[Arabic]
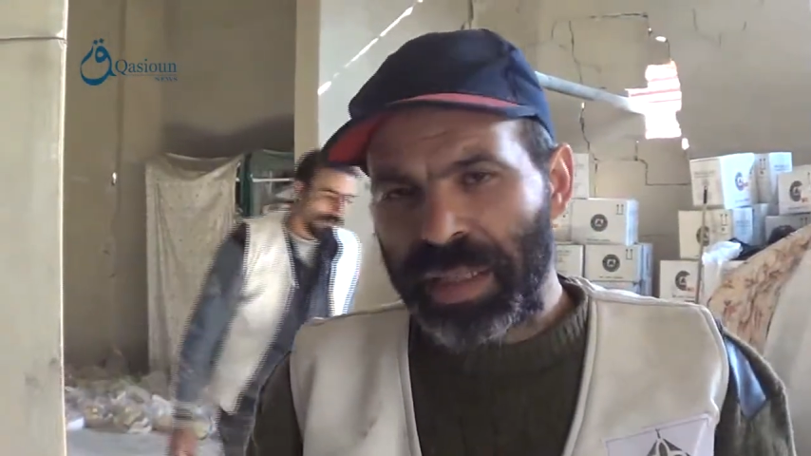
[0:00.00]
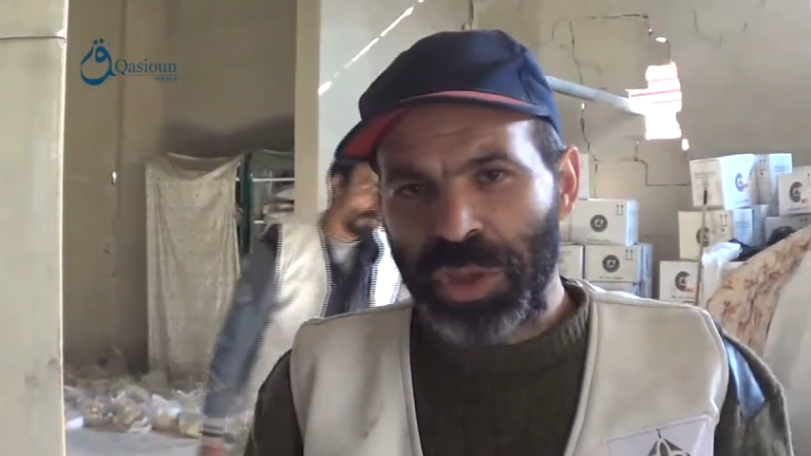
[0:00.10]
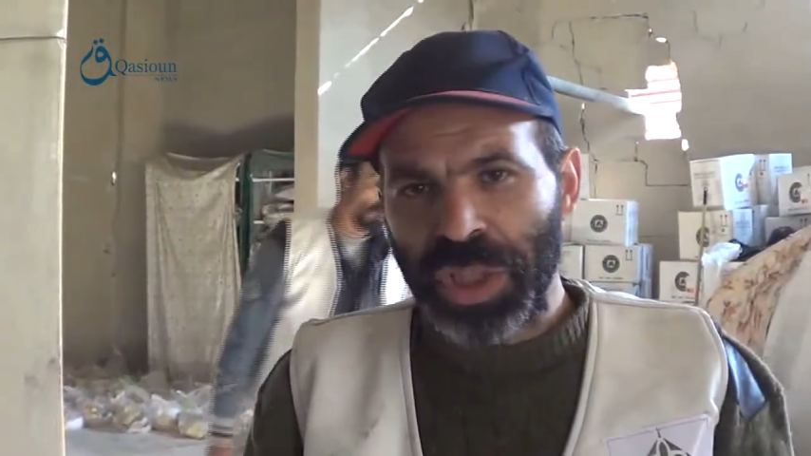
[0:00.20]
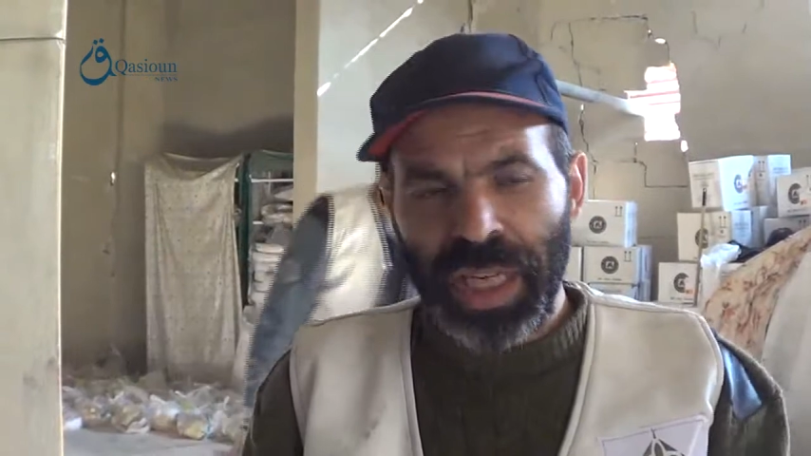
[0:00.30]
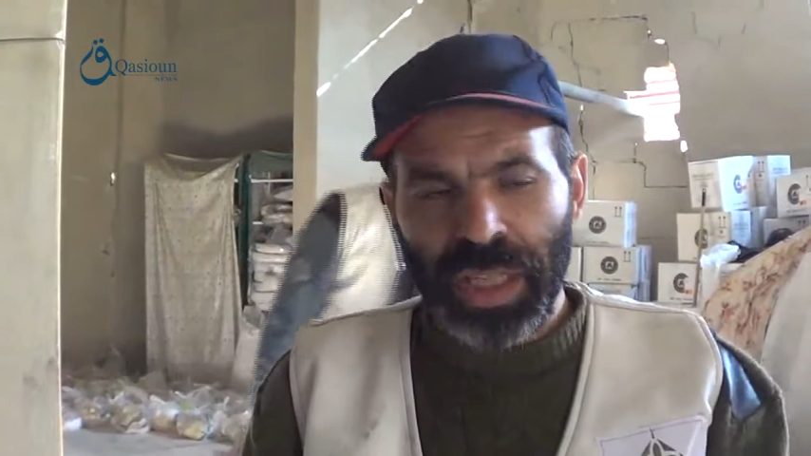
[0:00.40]
آه،
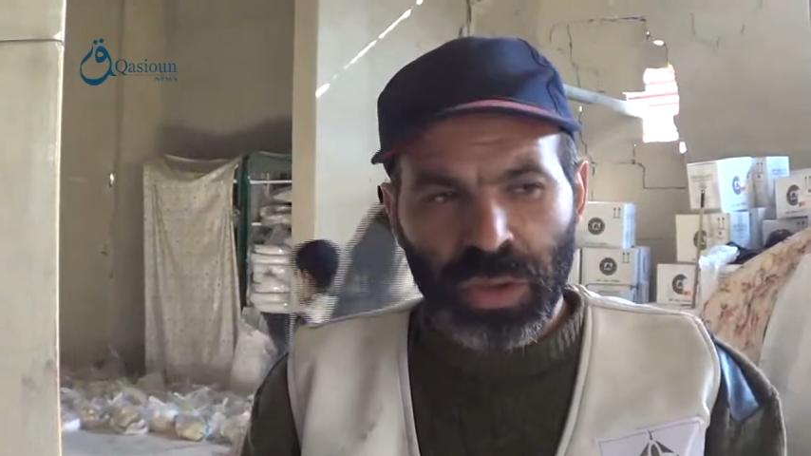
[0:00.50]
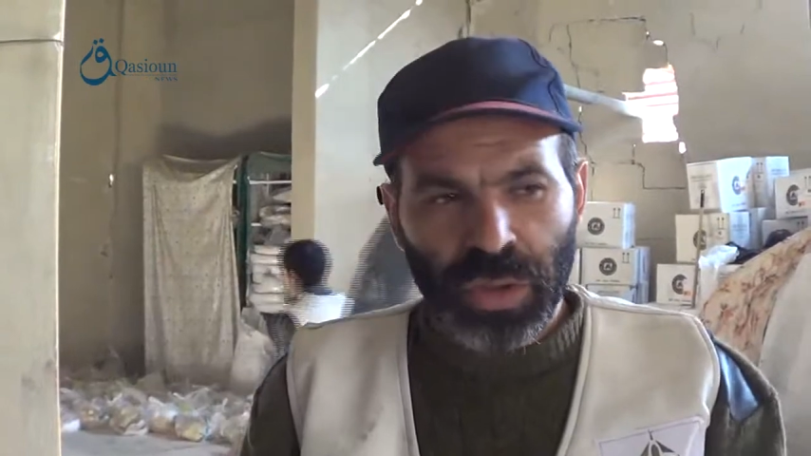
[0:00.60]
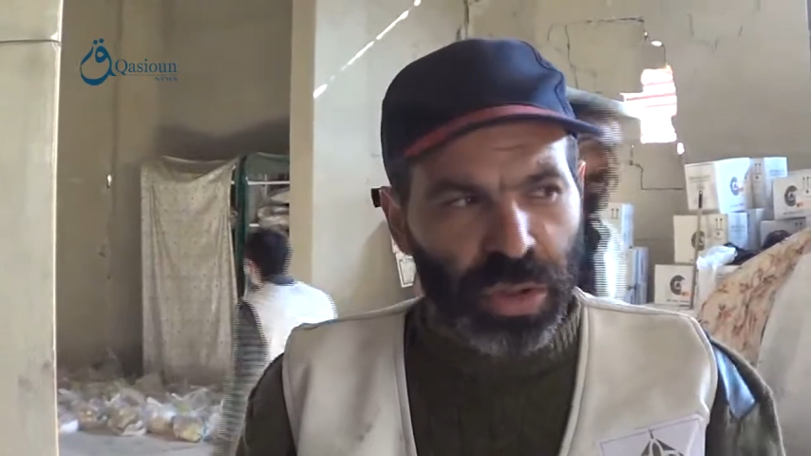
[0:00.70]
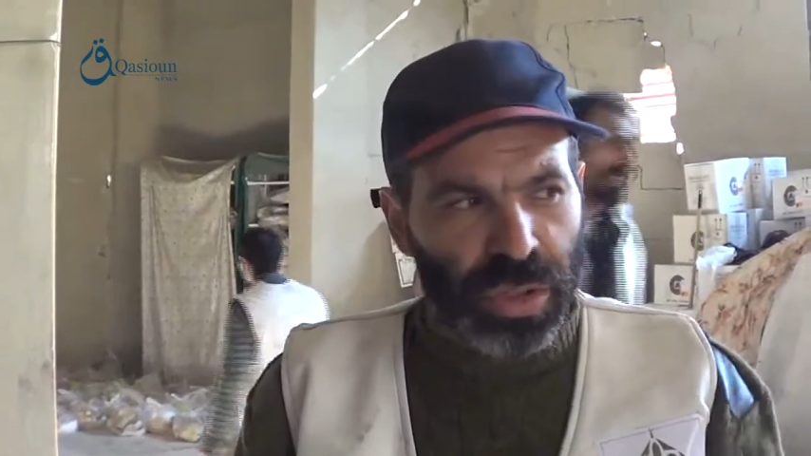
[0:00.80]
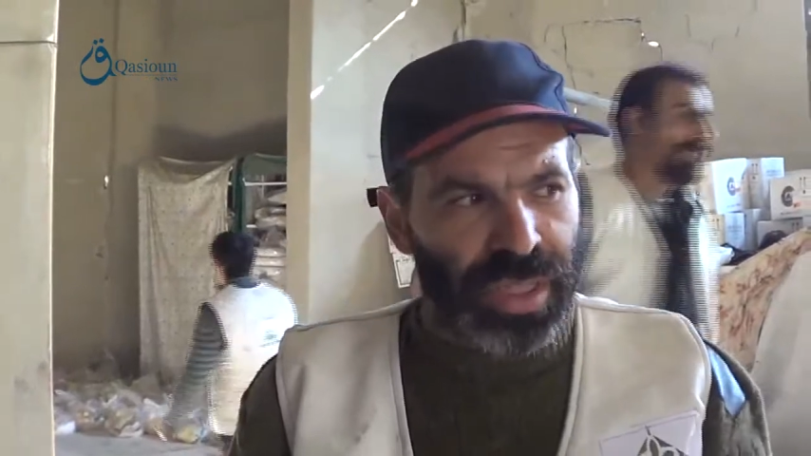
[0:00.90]
توجيهات
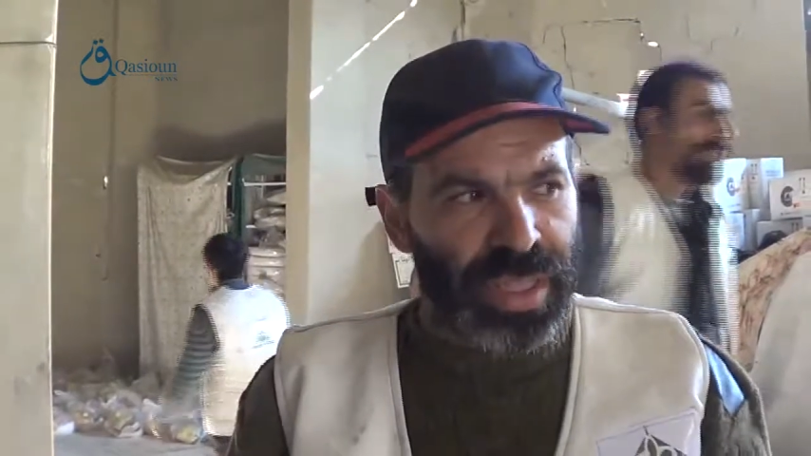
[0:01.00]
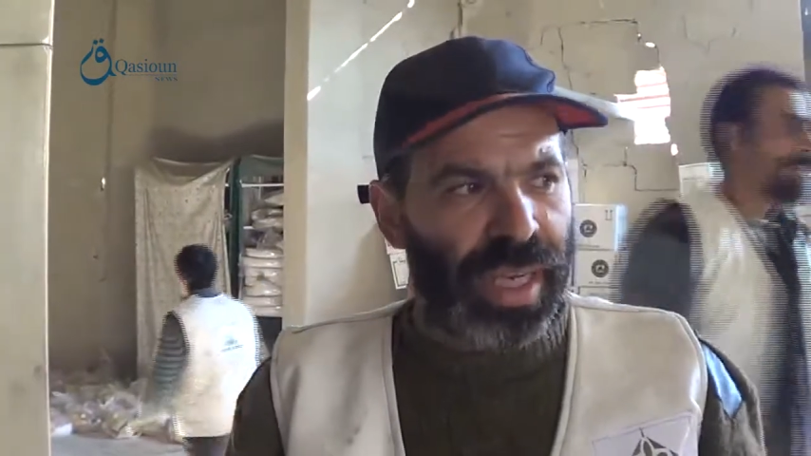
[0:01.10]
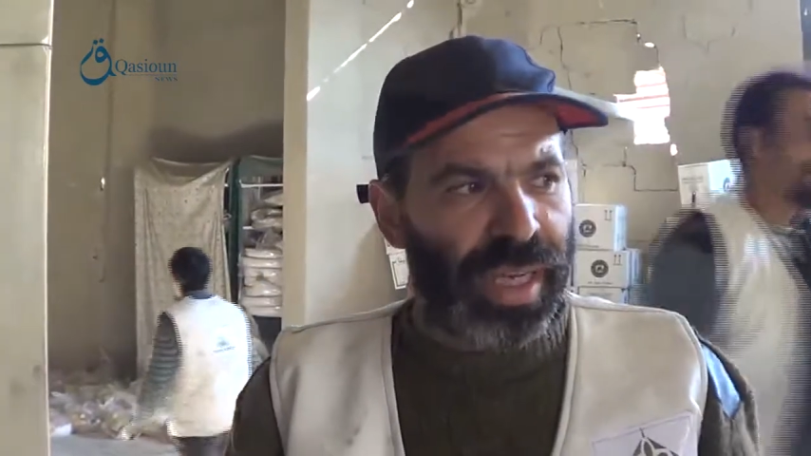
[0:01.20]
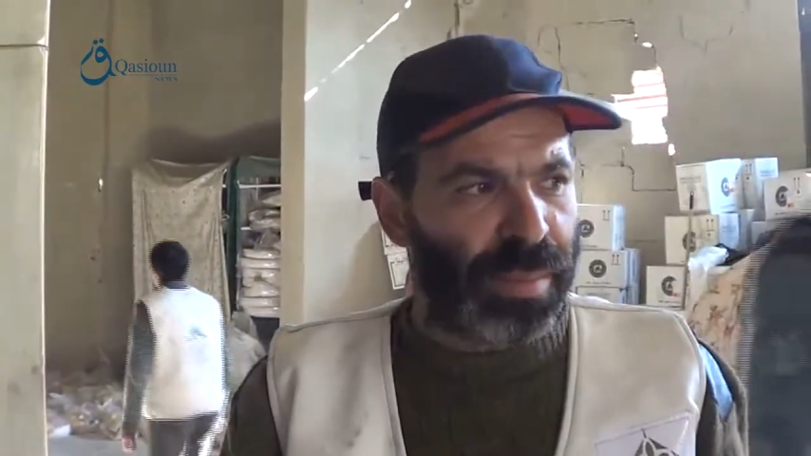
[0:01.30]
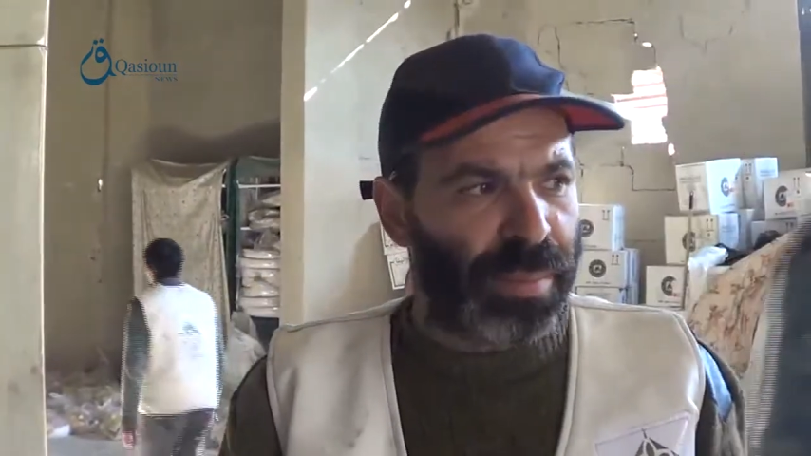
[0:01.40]
انه
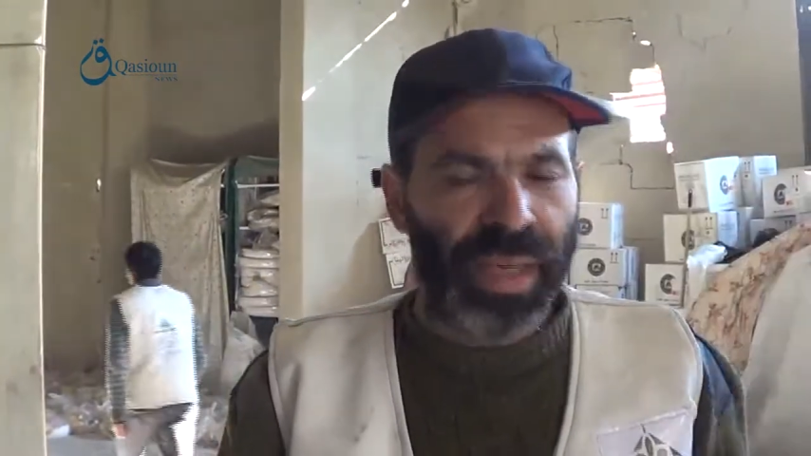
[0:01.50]
نسارع